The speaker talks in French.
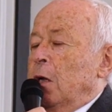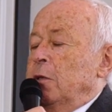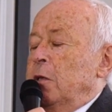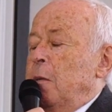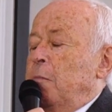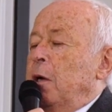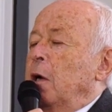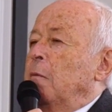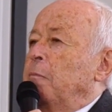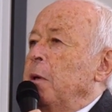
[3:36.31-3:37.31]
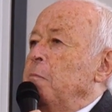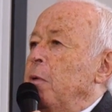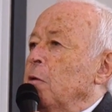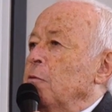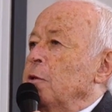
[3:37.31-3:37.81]
s'ils ne prennent
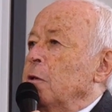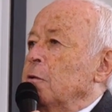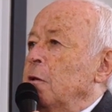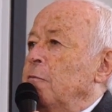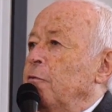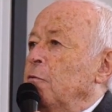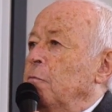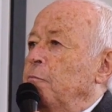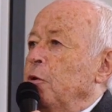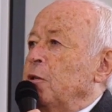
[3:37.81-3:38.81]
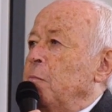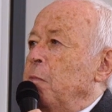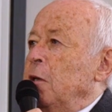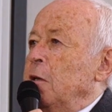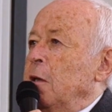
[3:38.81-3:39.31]
pas conscience qu'il faut, pour ces
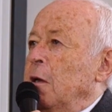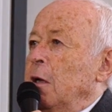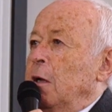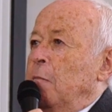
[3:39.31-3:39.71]
pays